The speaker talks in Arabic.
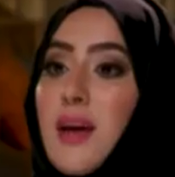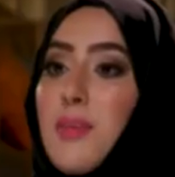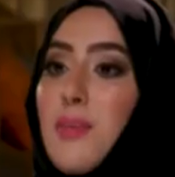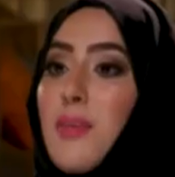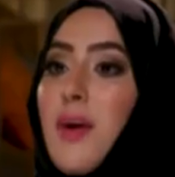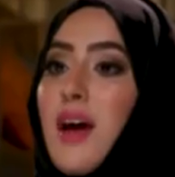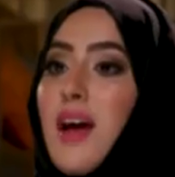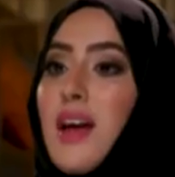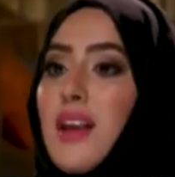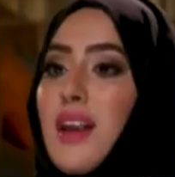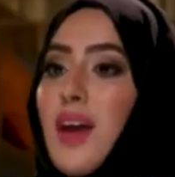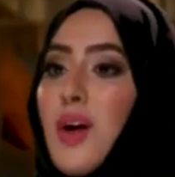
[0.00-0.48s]

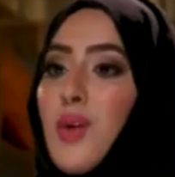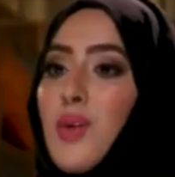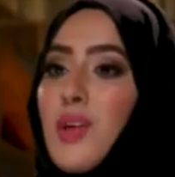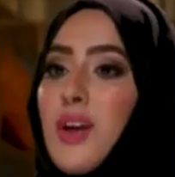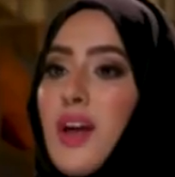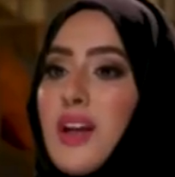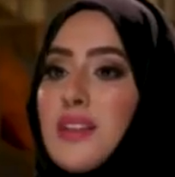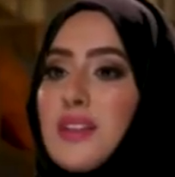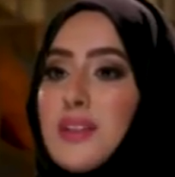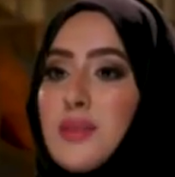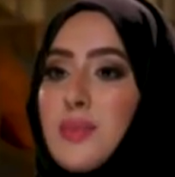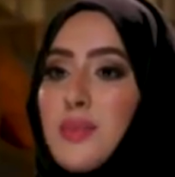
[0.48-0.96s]
تنبأ له
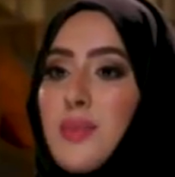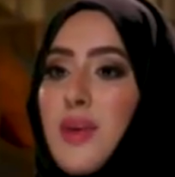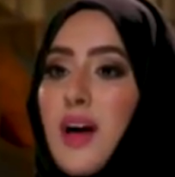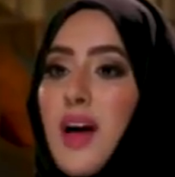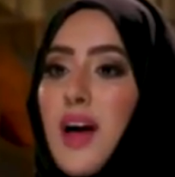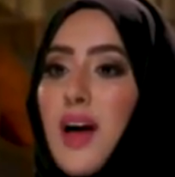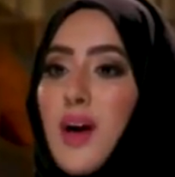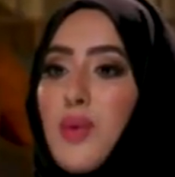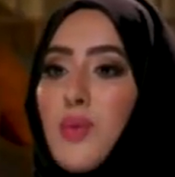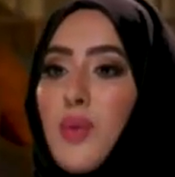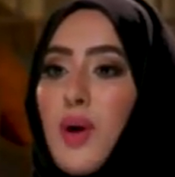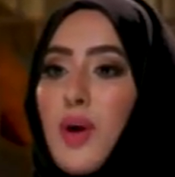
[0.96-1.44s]

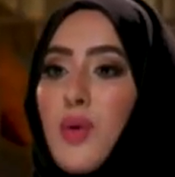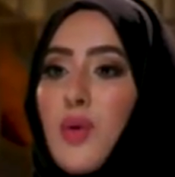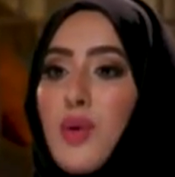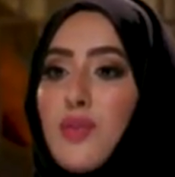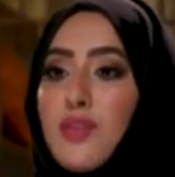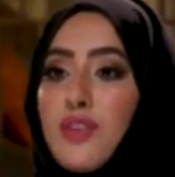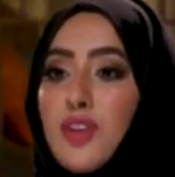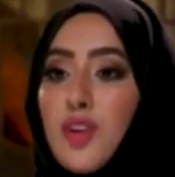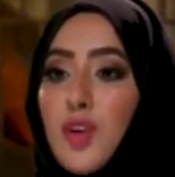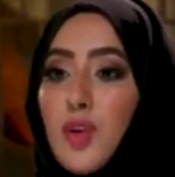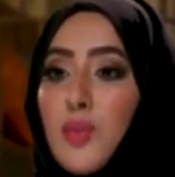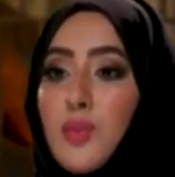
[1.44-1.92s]
الأطباء
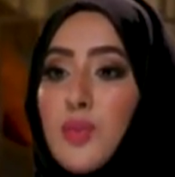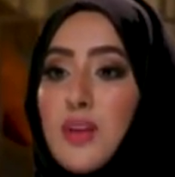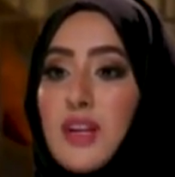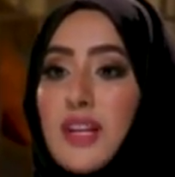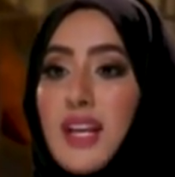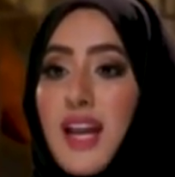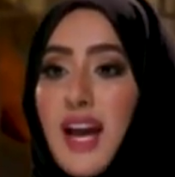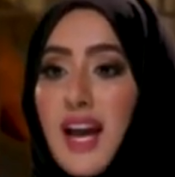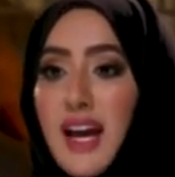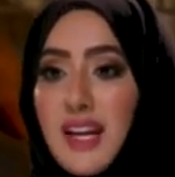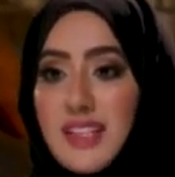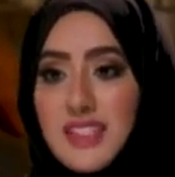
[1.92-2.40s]
وهو في عمر
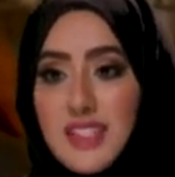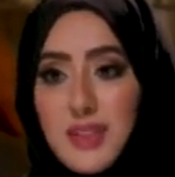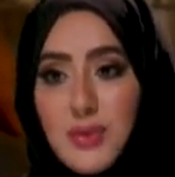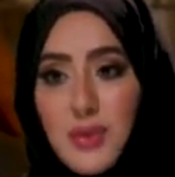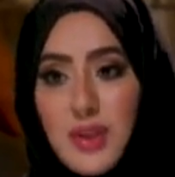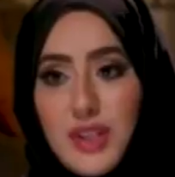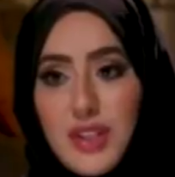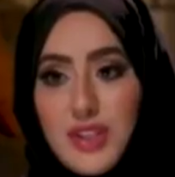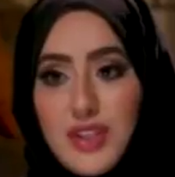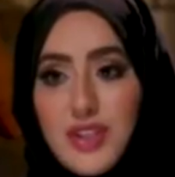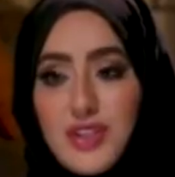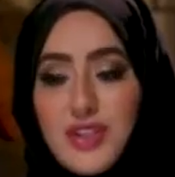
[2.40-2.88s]
الحادي
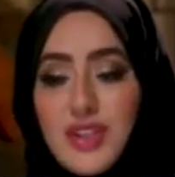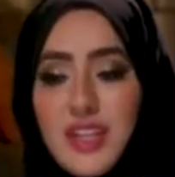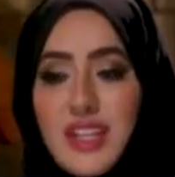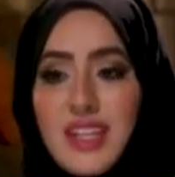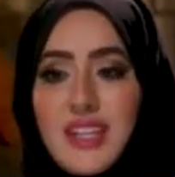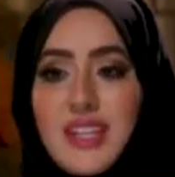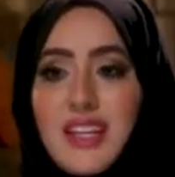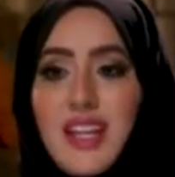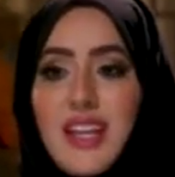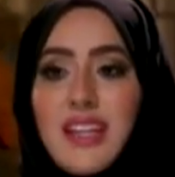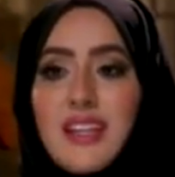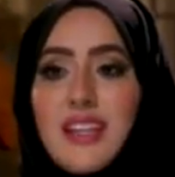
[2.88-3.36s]

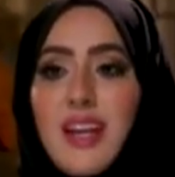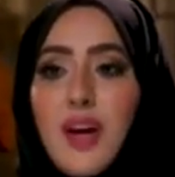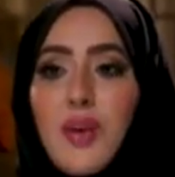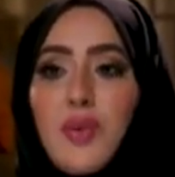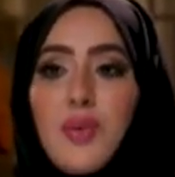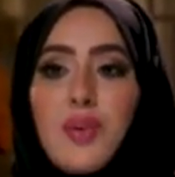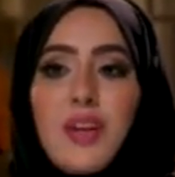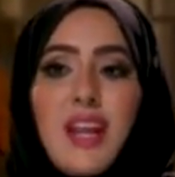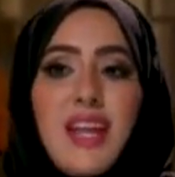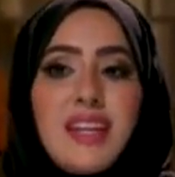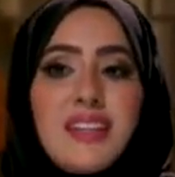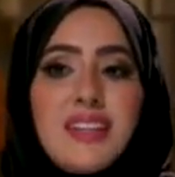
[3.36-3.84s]
والعشرين
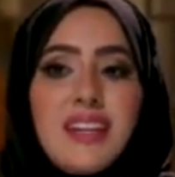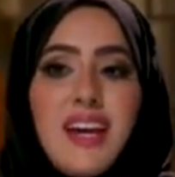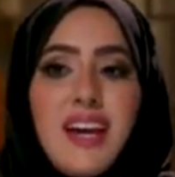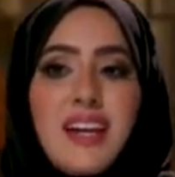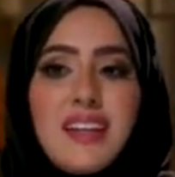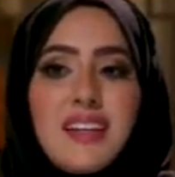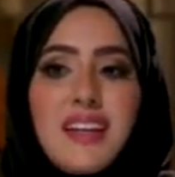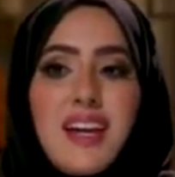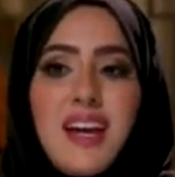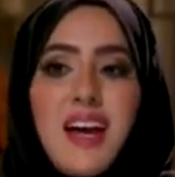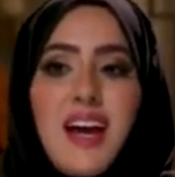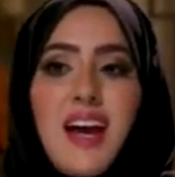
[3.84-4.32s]
أنه لن
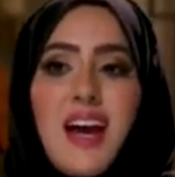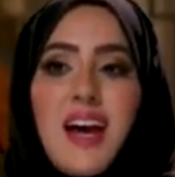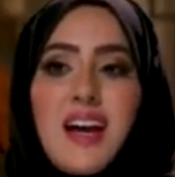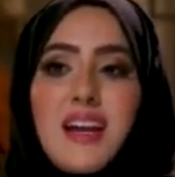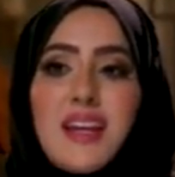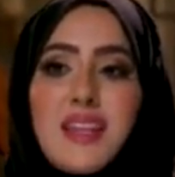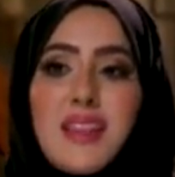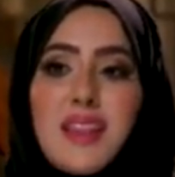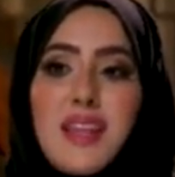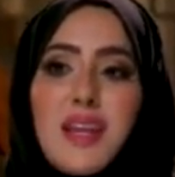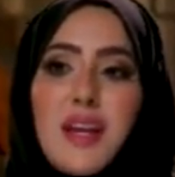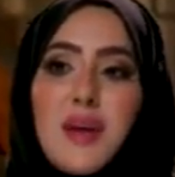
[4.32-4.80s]
يحيا
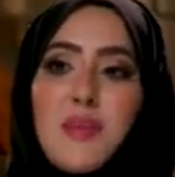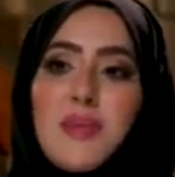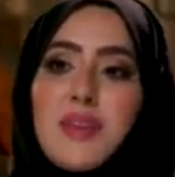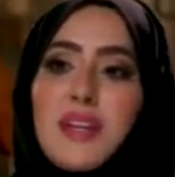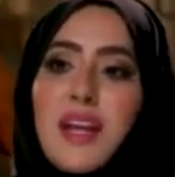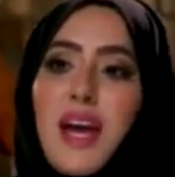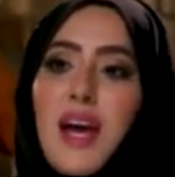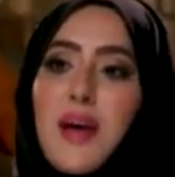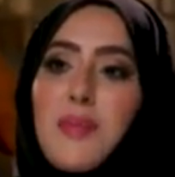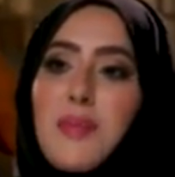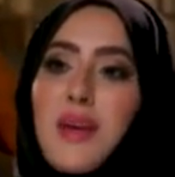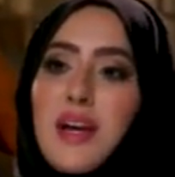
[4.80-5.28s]
أكثر
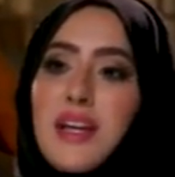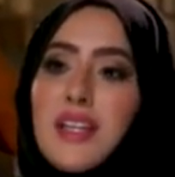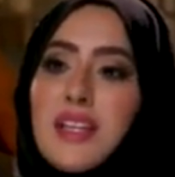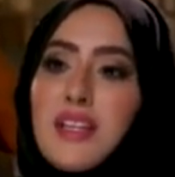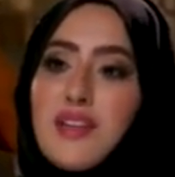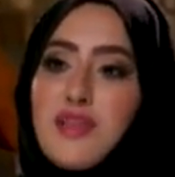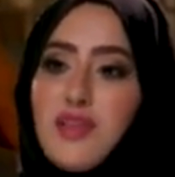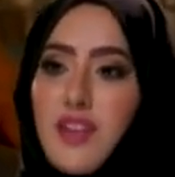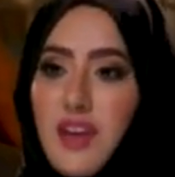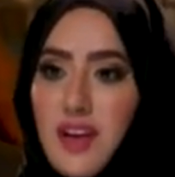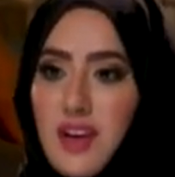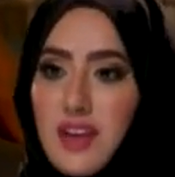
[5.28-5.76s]
من
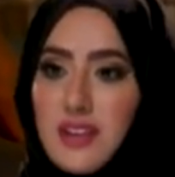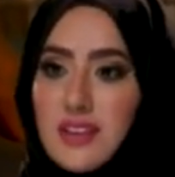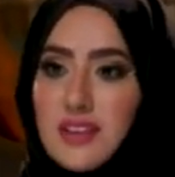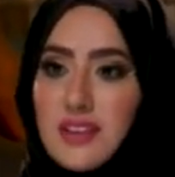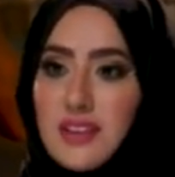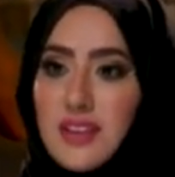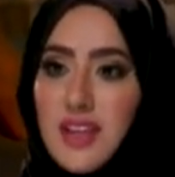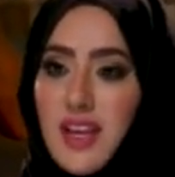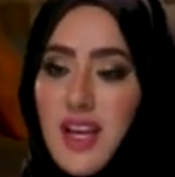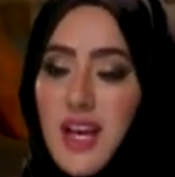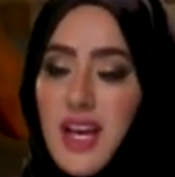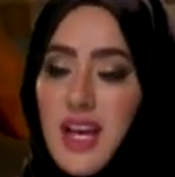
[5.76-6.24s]
عامين فقط
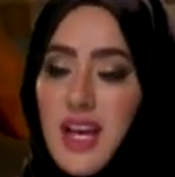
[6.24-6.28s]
